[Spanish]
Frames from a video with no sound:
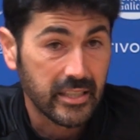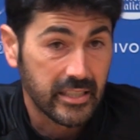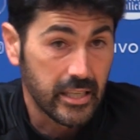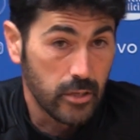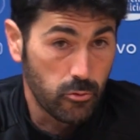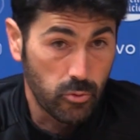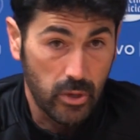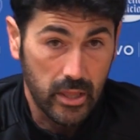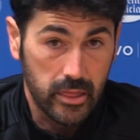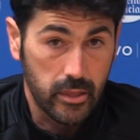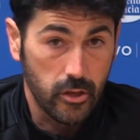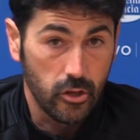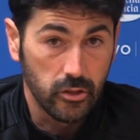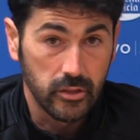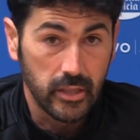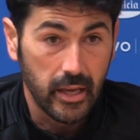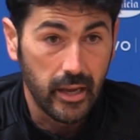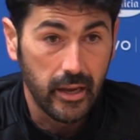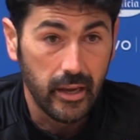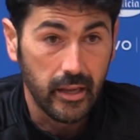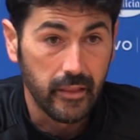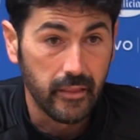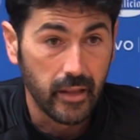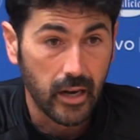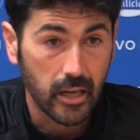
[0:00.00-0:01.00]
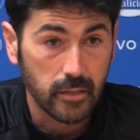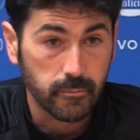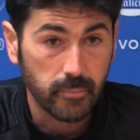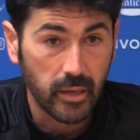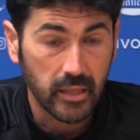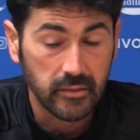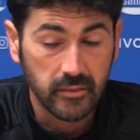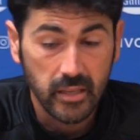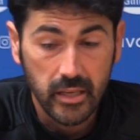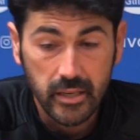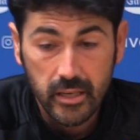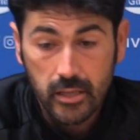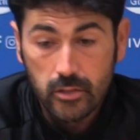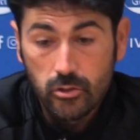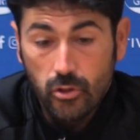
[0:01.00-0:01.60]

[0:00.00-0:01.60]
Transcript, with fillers: situación de las plantillas.